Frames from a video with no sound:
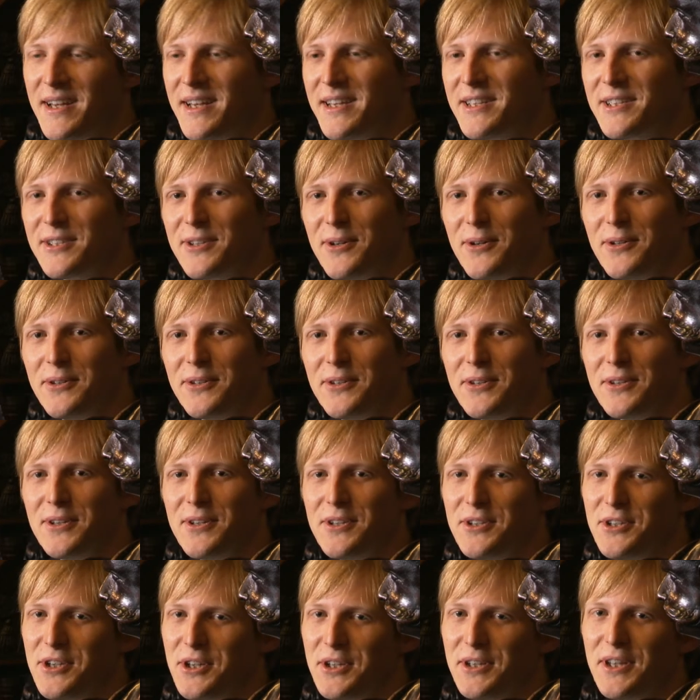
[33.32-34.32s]
stąd
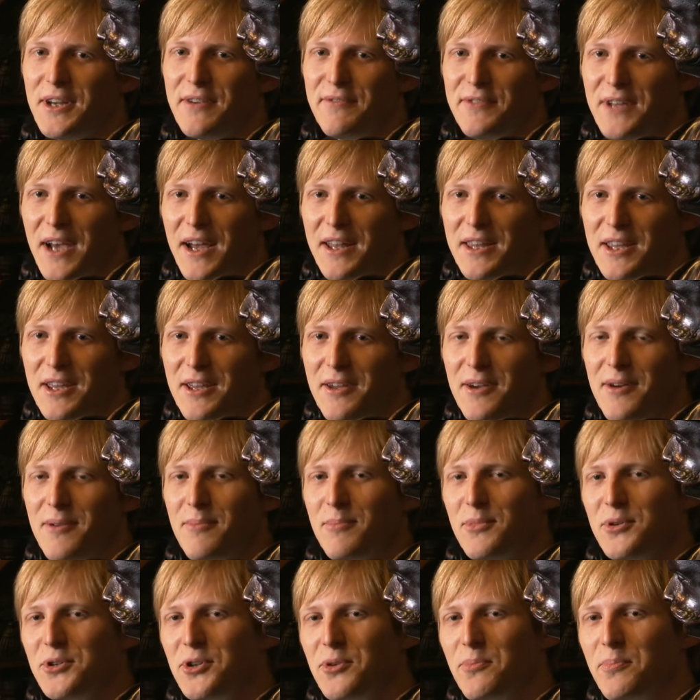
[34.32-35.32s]
ci drewniani
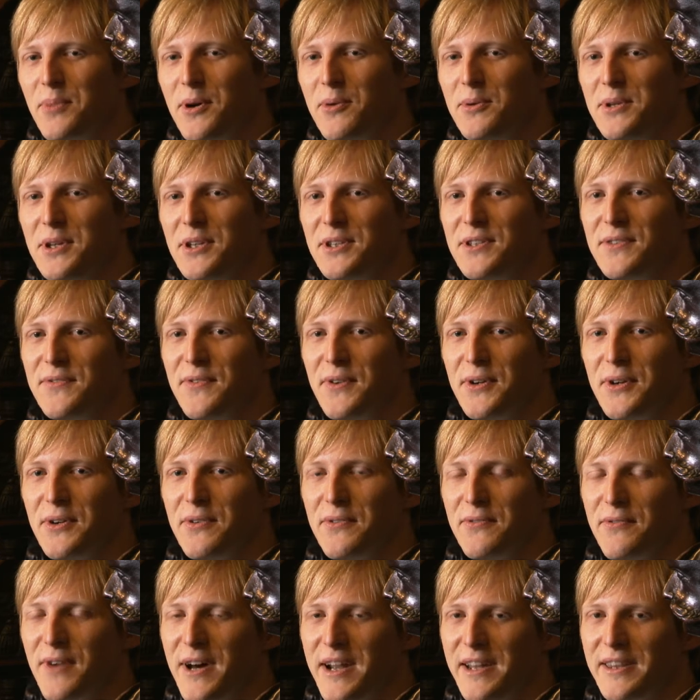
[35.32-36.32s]
muszą pełnić
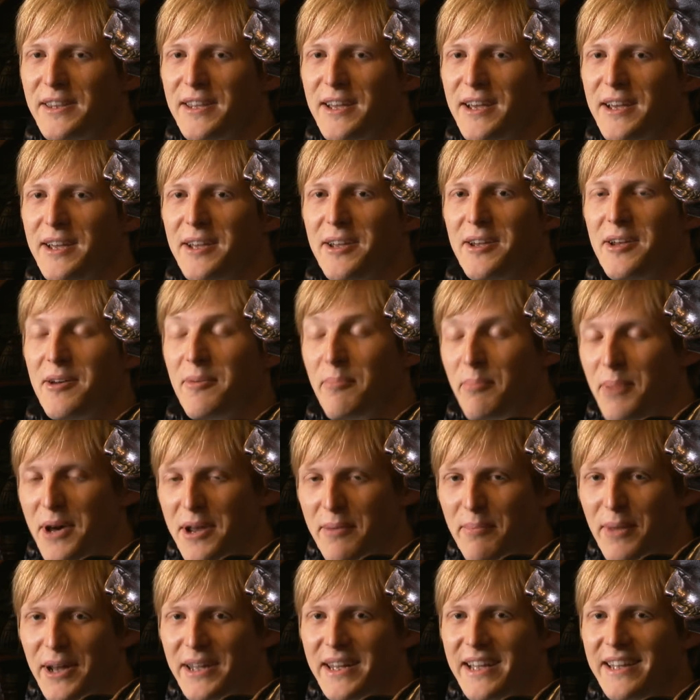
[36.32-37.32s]
swoją wartę
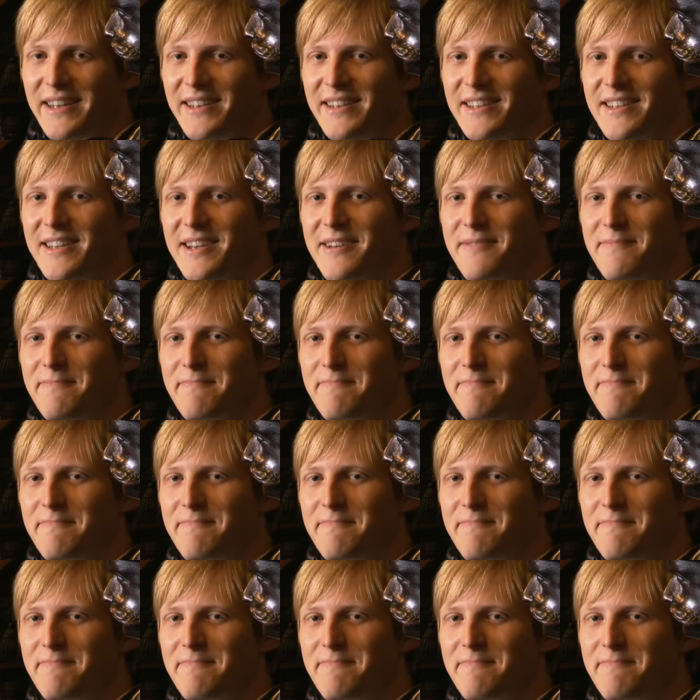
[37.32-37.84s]
permanentnie.